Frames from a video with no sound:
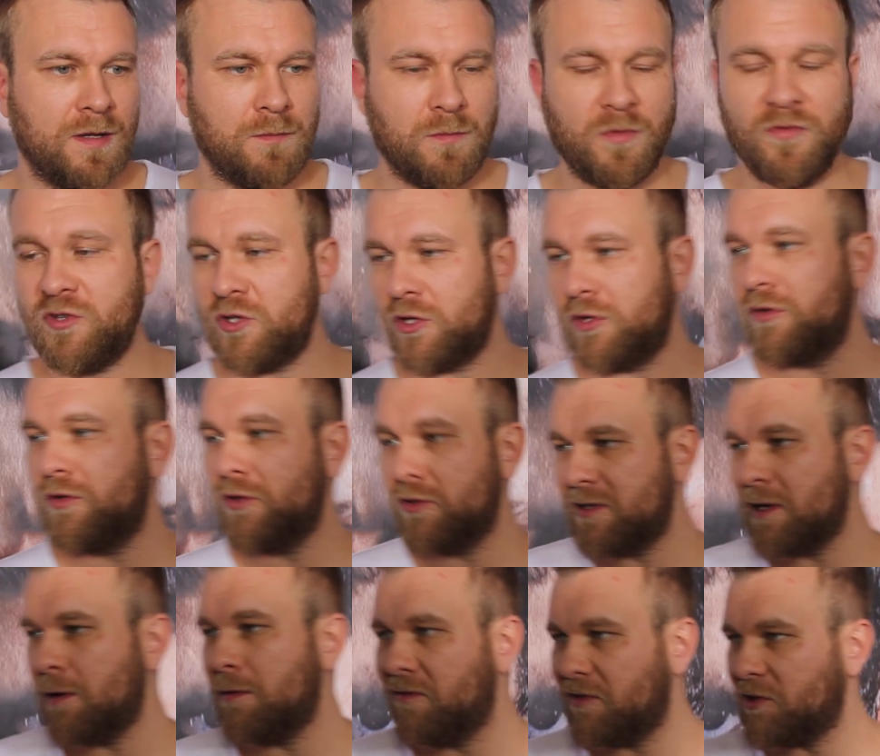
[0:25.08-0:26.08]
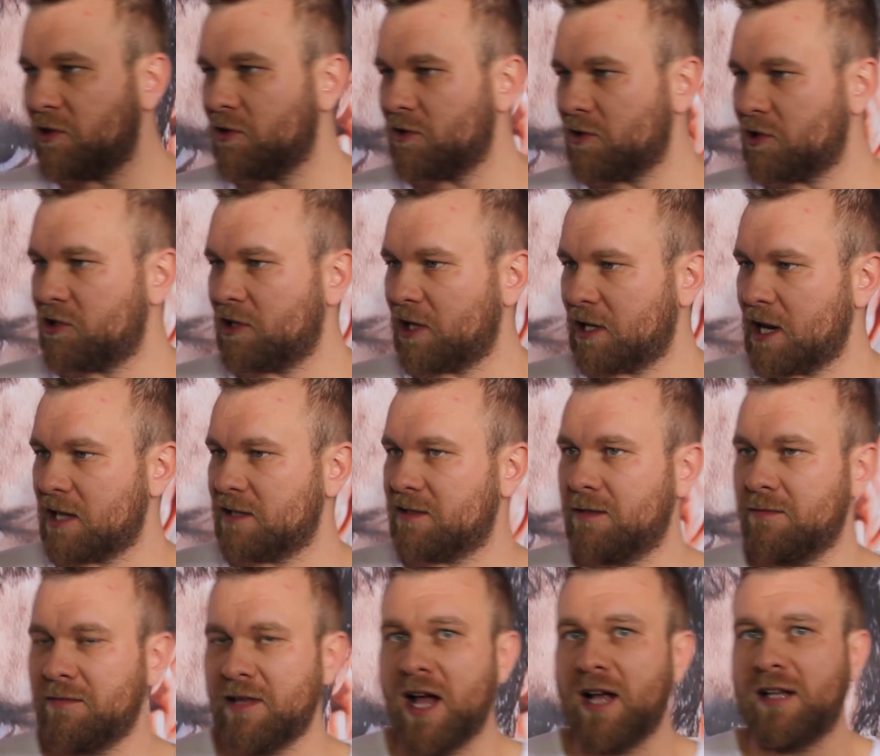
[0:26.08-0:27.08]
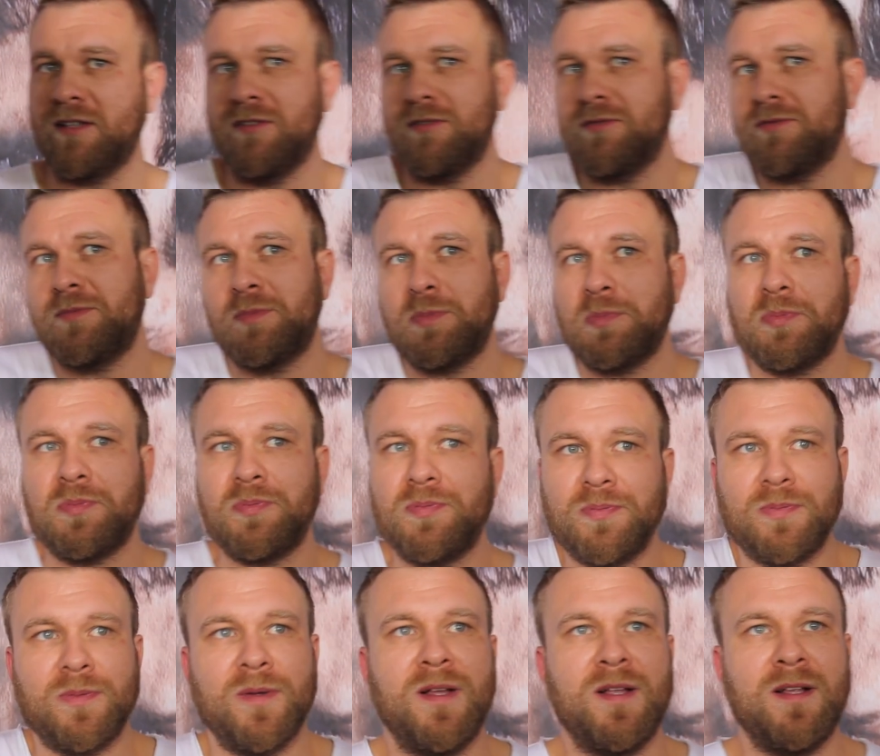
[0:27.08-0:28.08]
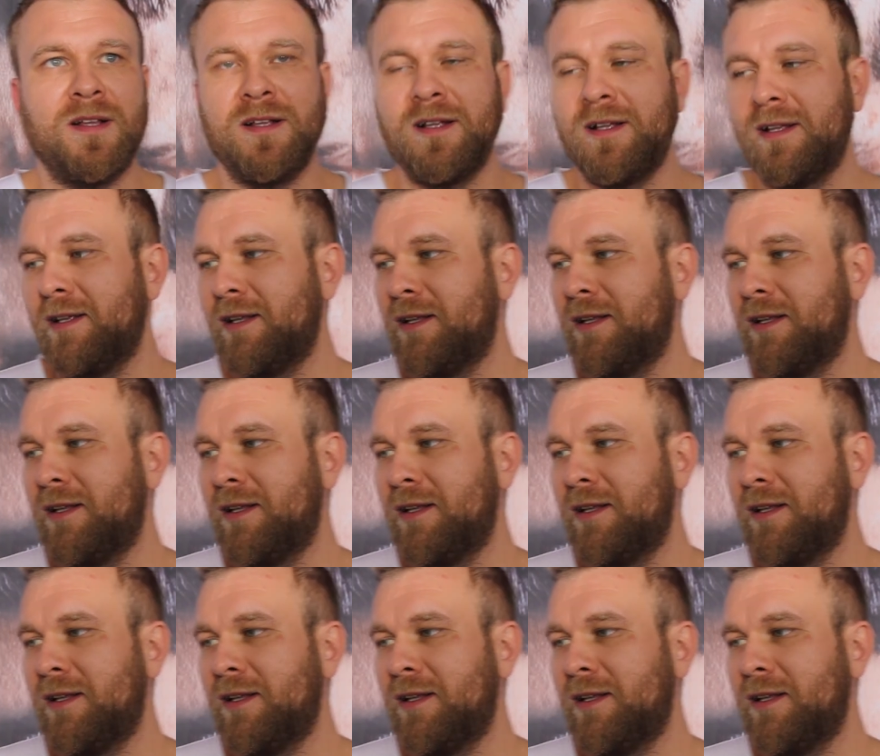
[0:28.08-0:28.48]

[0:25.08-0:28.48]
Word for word: Mówisz o, o całym 2014, tak? No, Do tego momentu.